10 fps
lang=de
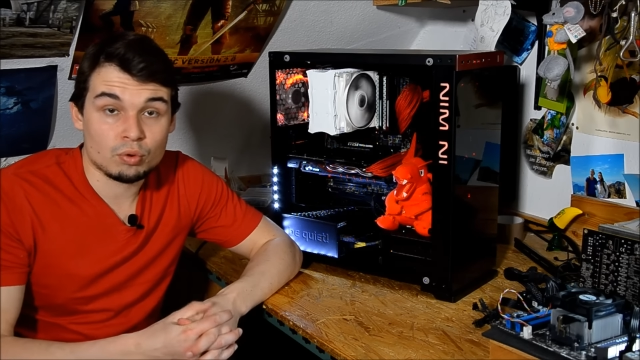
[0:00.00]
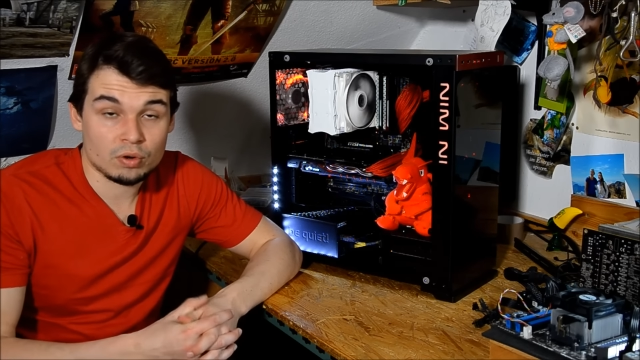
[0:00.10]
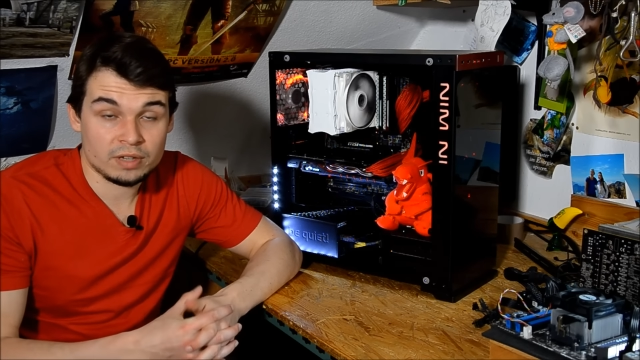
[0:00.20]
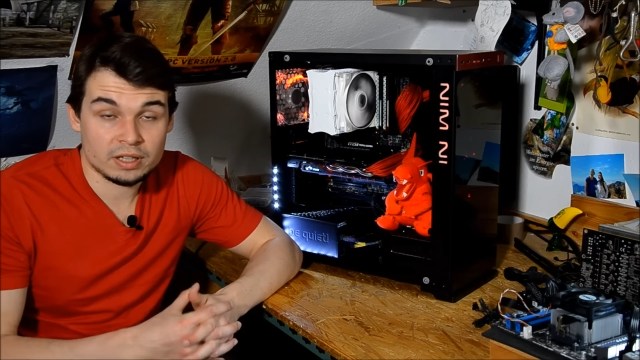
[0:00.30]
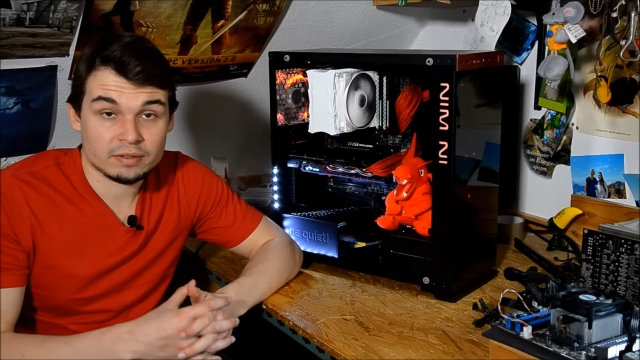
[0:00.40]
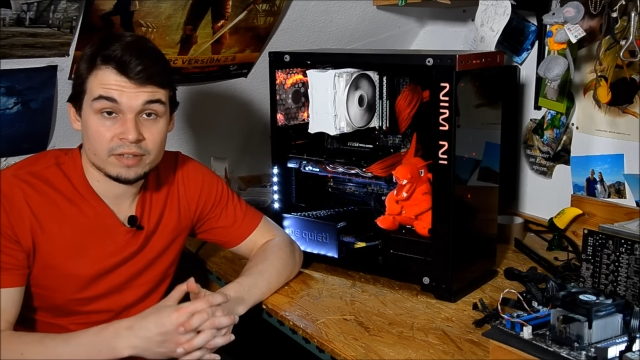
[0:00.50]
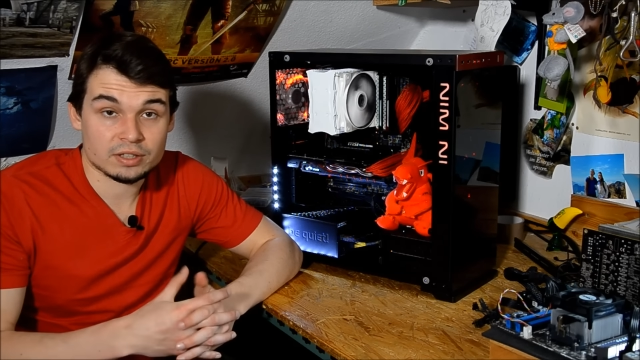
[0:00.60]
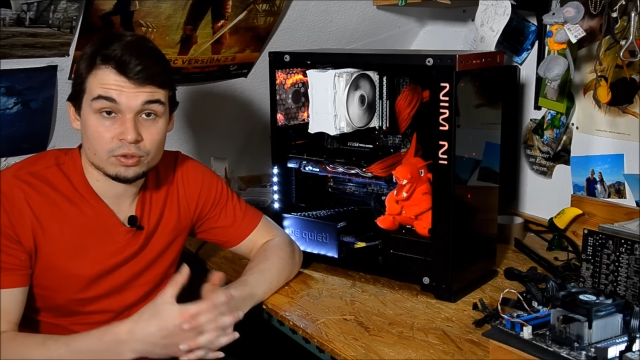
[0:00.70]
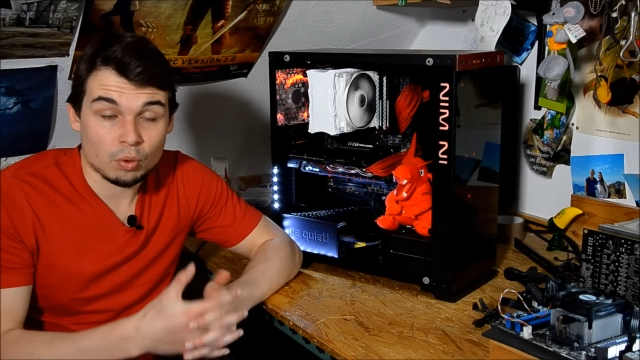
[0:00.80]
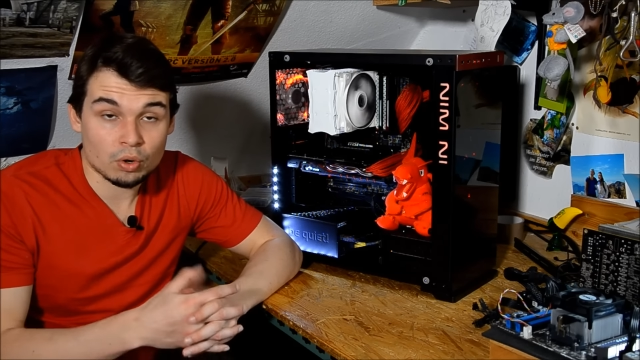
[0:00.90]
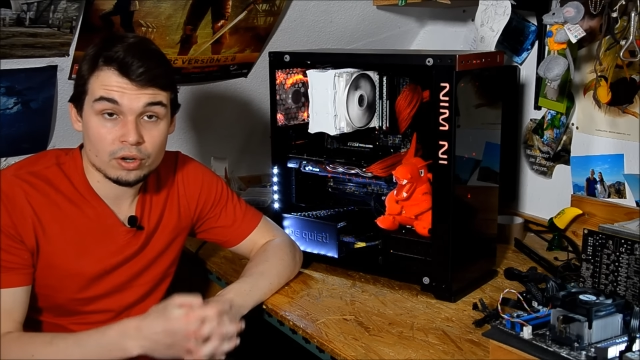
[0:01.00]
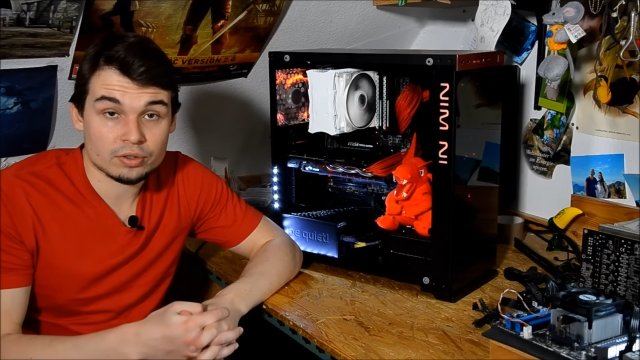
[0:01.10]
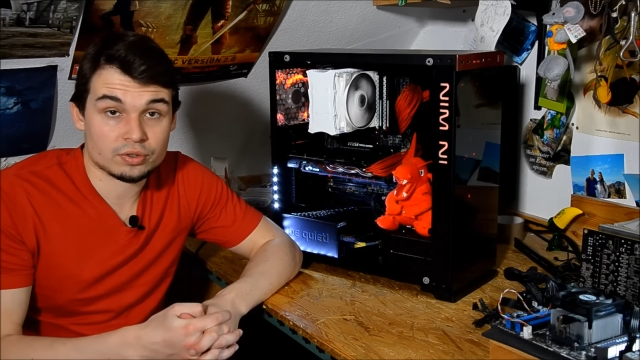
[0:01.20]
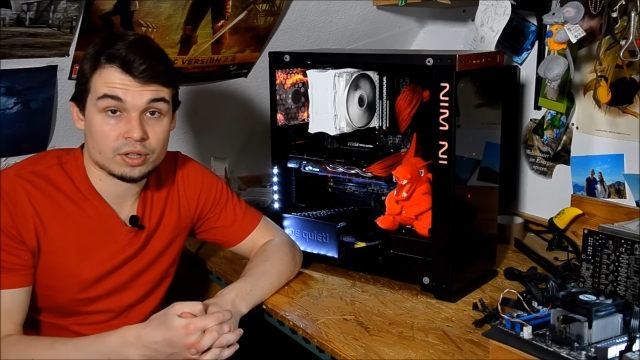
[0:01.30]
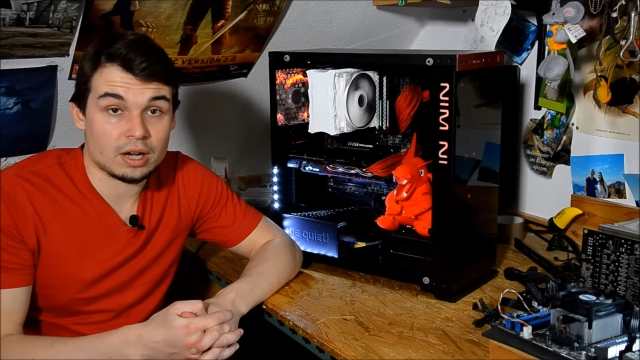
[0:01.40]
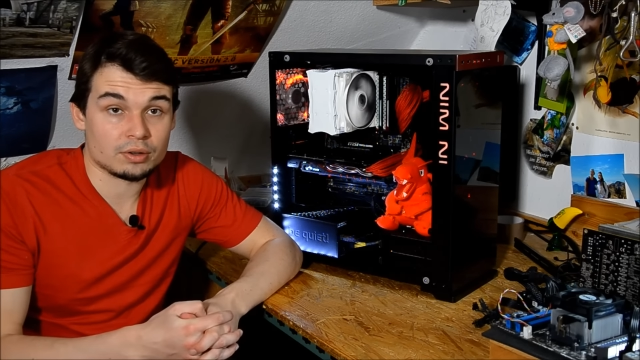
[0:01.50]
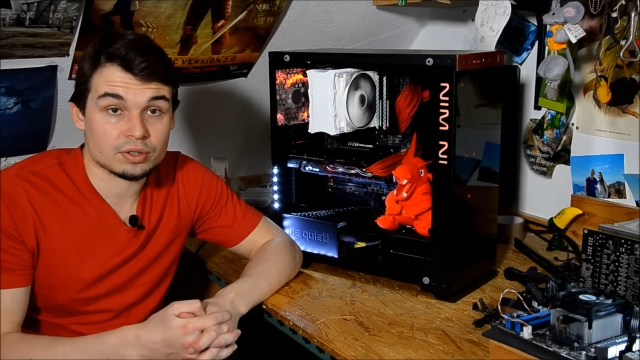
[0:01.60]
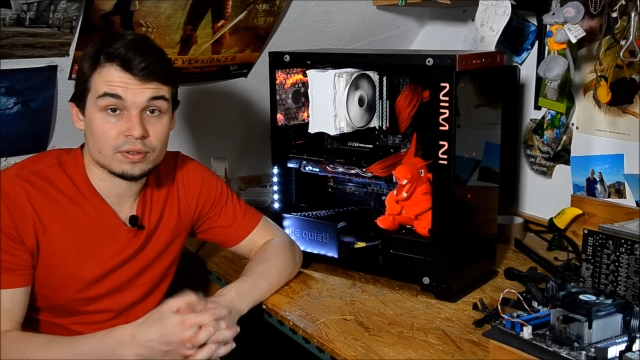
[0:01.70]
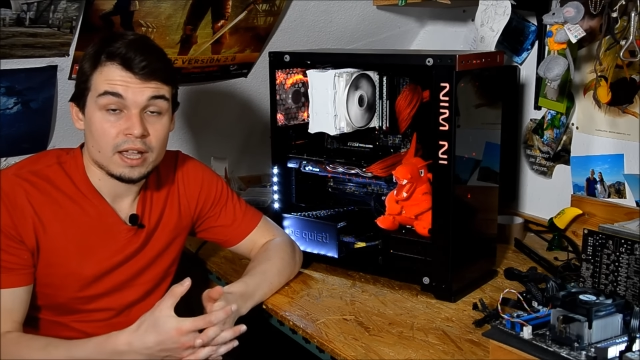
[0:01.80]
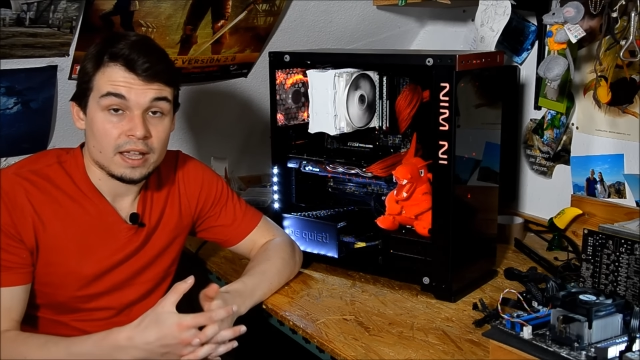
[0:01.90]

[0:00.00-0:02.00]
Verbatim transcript: cool, wie wenn es dunkel ist draußen.